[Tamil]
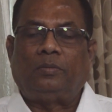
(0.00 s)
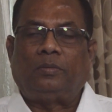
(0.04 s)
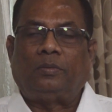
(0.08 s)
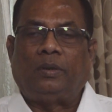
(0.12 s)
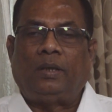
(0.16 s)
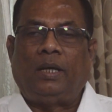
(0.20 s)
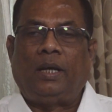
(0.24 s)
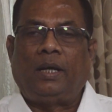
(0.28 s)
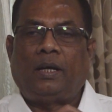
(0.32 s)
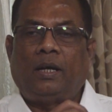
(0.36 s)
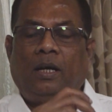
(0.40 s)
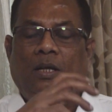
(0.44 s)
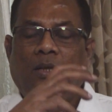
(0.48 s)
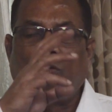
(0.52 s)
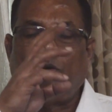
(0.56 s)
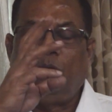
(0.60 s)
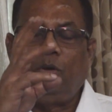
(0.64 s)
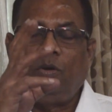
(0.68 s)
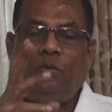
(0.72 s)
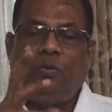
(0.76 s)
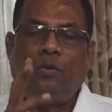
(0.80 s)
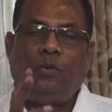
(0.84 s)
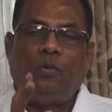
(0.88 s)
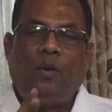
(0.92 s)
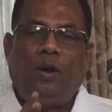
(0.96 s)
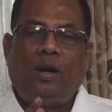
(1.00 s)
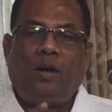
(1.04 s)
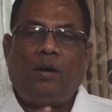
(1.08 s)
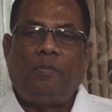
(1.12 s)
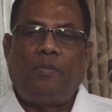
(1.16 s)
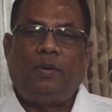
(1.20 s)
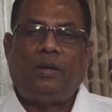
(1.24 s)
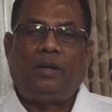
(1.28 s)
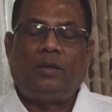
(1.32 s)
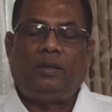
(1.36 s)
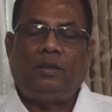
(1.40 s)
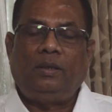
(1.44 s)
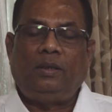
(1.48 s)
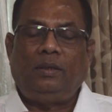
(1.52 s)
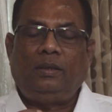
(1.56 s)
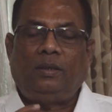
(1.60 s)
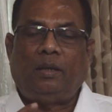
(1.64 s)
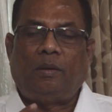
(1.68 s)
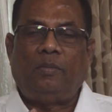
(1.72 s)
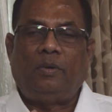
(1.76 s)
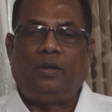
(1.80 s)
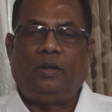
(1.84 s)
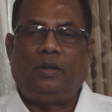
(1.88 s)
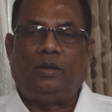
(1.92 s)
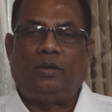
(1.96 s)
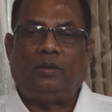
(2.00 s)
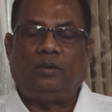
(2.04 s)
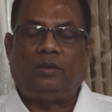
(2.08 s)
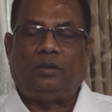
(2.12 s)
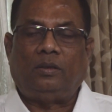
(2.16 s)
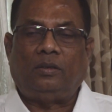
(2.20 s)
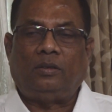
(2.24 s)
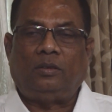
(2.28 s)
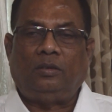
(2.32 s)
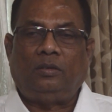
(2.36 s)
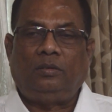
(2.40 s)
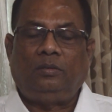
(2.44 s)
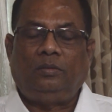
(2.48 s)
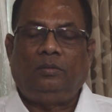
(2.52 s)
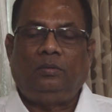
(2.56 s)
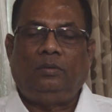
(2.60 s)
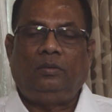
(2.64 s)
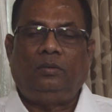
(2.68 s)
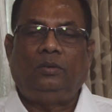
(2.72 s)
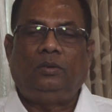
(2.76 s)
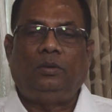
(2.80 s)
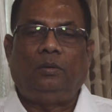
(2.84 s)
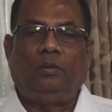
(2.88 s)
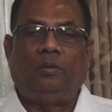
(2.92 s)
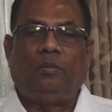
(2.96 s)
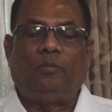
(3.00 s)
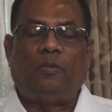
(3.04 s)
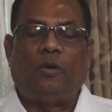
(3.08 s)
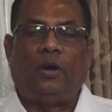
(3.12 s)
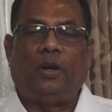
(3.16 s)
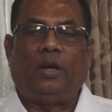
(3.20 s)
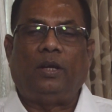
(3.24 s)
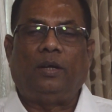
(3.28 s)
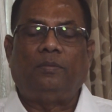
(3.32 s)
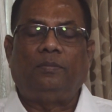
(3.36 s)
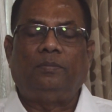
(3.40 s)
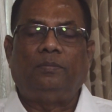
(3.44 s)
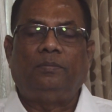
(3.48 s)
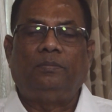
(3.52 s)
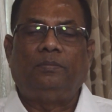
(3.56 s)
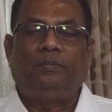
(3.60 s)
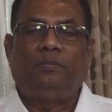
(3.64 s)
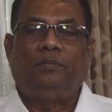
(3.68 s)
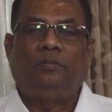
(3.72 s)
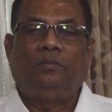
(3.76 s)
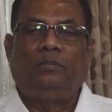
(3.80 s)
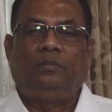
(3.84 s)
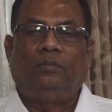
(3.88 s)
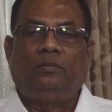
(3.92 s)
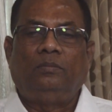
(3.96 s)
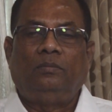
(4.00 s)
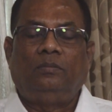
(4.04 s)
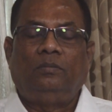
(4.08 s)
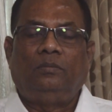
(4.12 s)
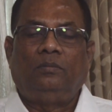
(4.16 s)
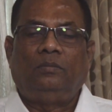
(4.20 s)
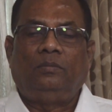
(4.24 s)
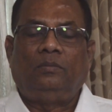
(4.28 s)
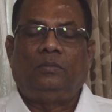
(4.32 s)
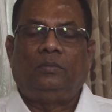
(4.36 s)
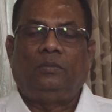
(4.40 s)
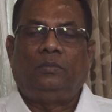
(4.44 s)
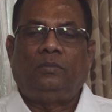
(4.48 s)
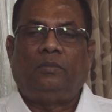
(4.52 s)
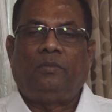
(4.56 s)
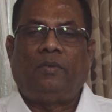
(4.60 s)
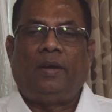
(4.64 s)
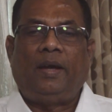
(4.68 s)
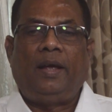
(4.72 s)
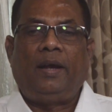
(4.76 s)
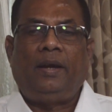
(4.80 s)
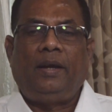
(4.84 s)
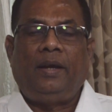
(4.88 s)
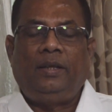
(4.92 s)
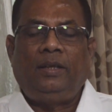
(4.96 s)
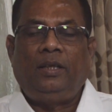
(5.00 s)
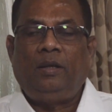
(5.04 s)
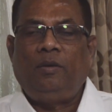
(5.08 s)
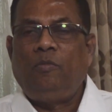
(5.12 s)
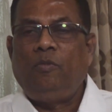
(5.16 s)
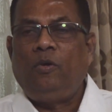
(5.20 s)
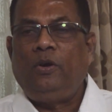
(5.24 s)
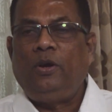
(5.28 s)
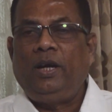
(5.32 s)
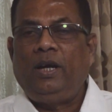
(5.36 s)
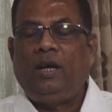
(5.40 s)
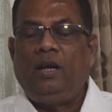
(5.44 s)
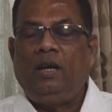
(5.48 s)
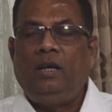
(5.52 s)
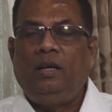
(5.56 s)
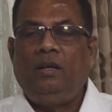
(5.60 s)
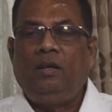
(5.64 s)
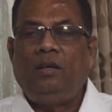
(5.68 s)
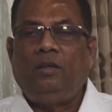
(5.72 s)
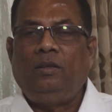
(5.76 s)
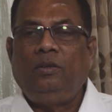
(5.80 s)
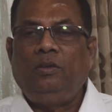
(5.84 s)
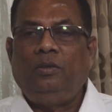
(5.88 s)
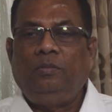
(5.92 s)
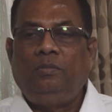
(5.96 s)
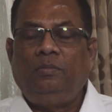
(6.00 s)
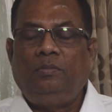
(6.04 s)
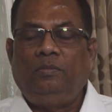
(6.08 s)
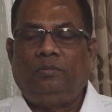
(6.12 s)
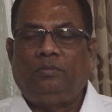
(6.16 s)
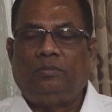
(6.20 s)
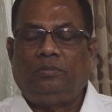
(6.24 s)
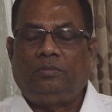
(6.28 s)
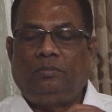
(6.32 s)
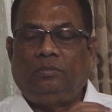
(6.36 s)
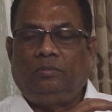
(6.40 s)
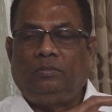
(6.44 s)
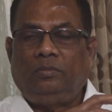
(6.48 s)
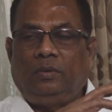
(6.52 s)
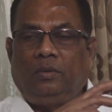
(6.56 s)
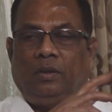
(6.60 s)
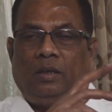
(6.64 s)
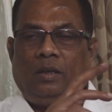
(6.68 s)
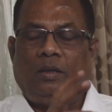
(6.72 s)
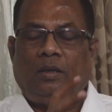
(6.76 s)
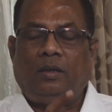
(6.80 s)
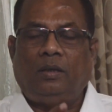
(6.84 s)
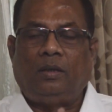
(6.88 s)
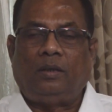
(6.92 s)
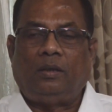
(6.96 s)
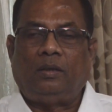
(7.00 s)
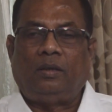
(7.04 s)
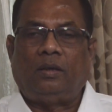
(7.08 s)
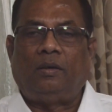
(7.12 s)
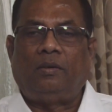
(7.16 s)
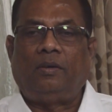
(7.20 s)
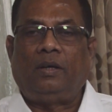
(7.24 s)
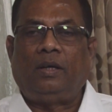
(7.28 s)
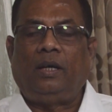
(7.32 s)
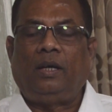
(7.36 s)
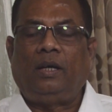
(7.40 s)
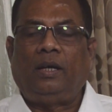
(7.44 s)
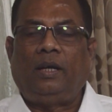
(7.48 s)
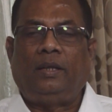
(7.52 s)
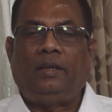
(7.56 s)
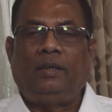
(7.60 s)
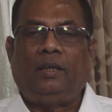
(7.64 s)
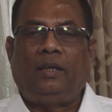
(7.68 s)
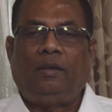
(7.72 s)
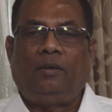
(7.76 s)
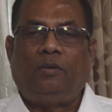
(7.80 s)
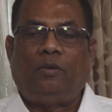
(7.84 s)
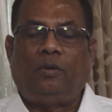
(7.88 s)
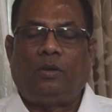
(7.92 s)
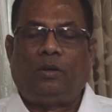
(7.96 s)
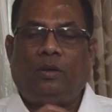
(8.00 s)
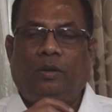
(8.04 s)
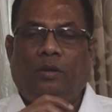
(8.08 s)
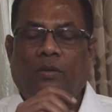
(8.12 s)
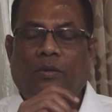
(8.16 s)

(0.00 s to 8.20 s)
இலக்கணத்தோடு உருவாக்கப்பட்டது தமிழ் மொழி hmm. வேறு எந்த மொழிகளிலிருந்தும் அவர்கள் எந்த ஒரு